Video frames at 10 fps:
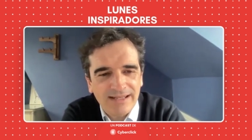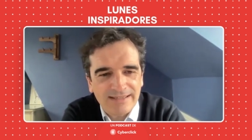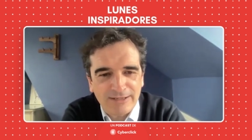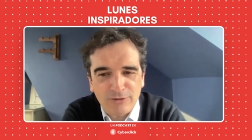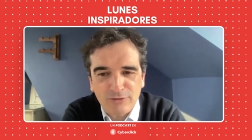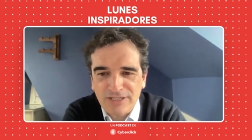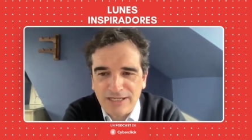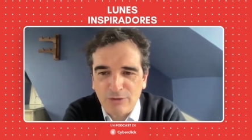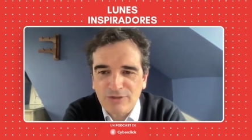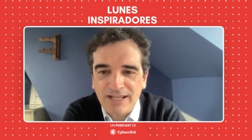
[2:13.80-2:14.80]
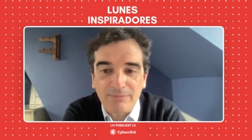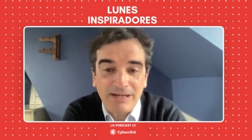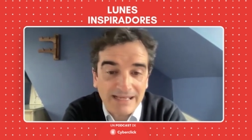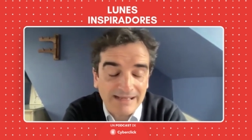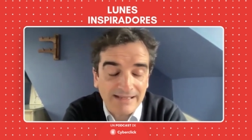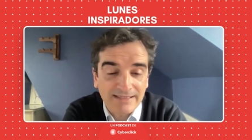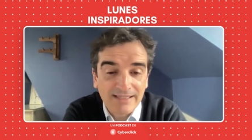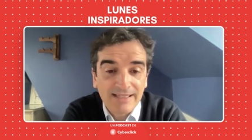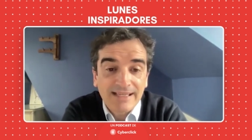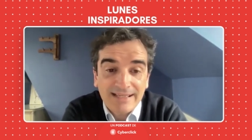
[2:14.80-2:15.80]
el que ha conseguido Sarah Blakely.
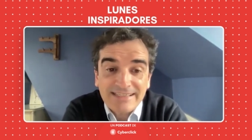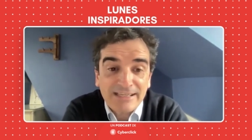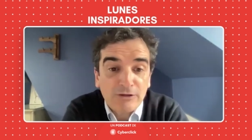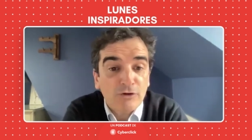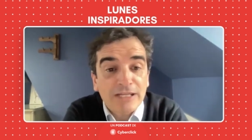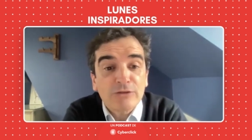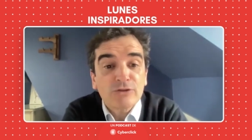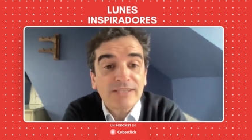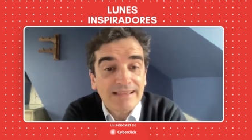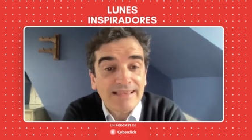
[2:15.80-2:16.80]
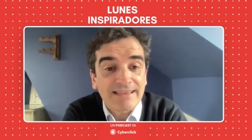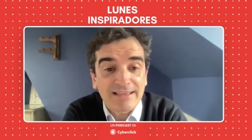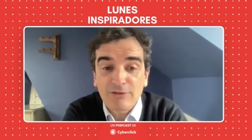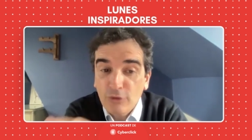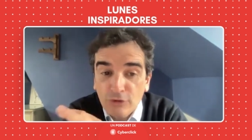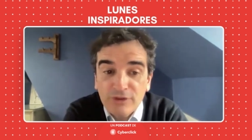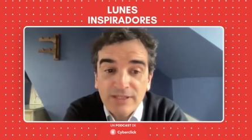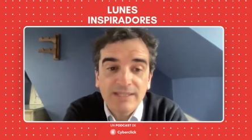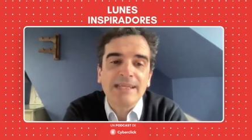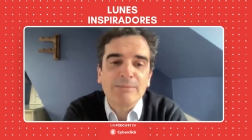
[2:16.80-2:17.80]
Así que cogiendo esta idea de
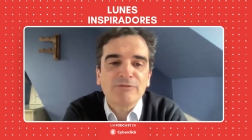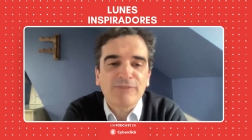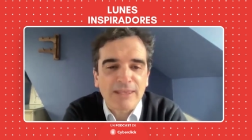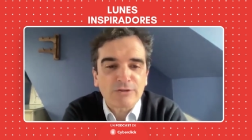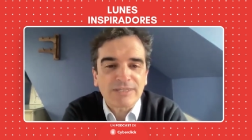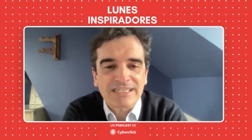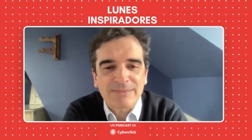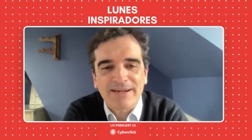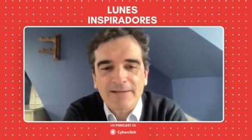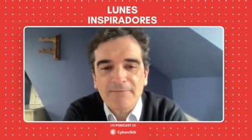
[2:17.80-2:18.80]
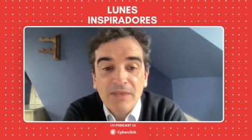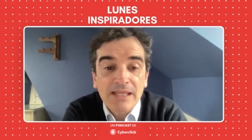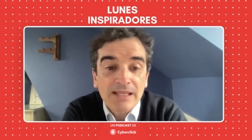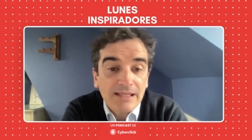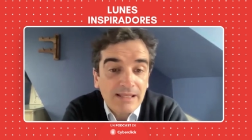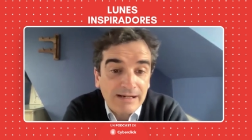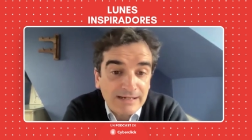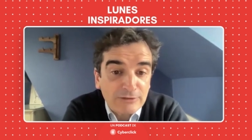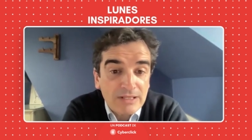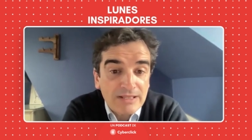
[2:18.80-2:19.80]
dónde hemos fallado esta semana, el
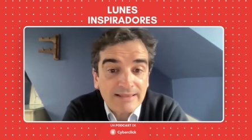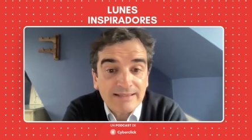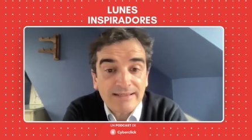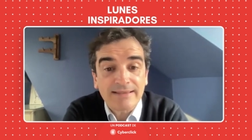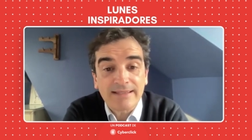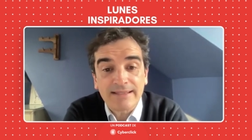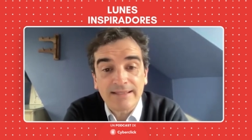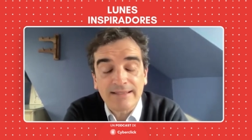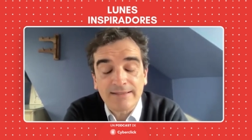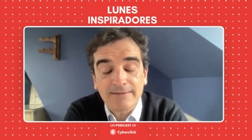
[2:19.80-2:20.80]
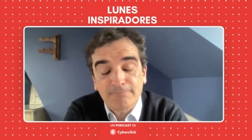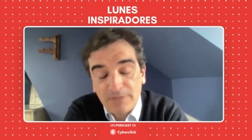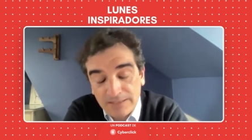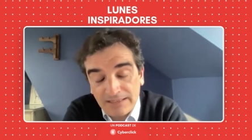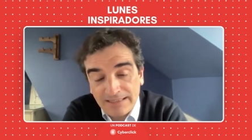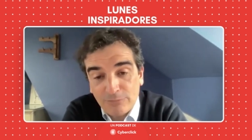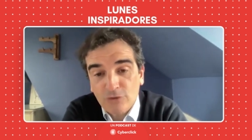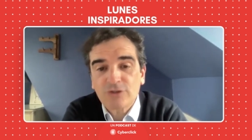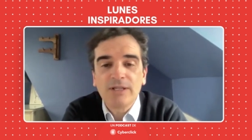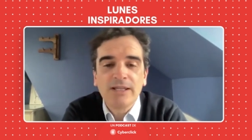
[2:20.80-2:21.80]
reto líder de, que
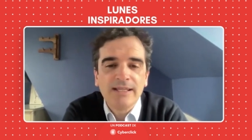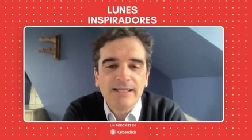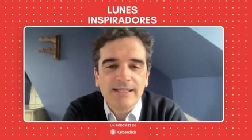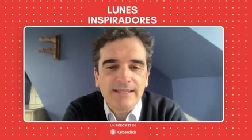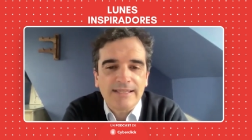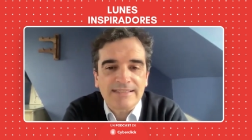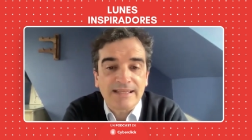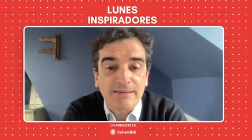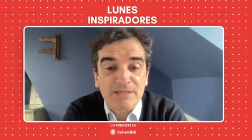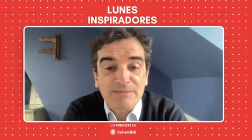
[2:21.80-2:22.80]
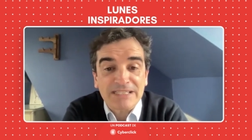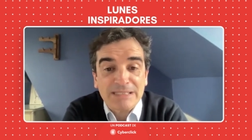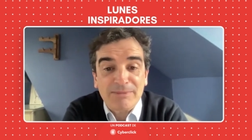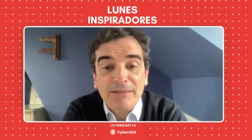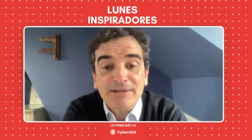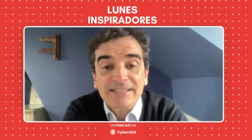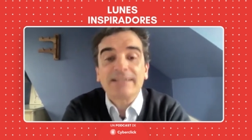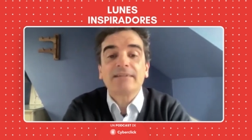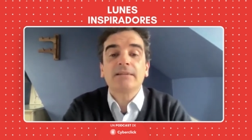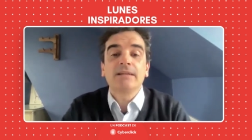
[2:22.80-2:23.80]
tendremos esta misma semana va a
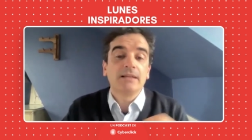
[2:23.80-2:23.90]
ser